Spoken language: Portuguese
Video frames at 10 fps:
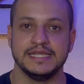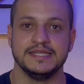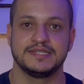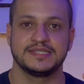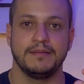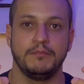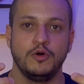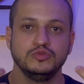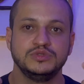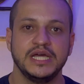está
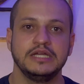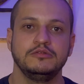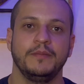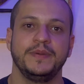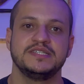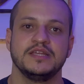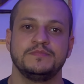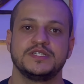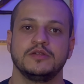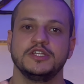moldando a
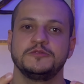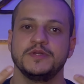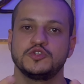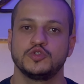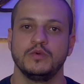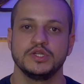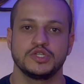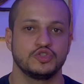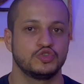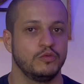percepção das pessoas
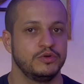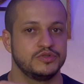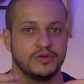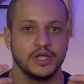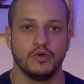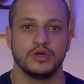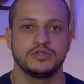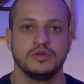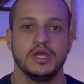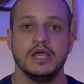sobre o seu
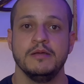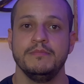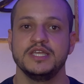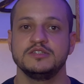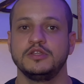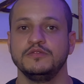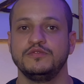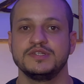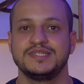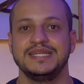negócio, mesmo que
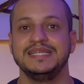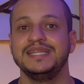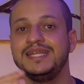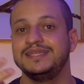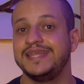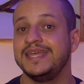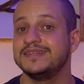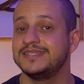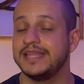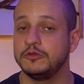você nem tenha
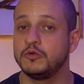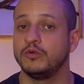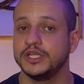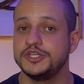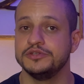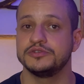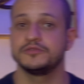se dado conta disso.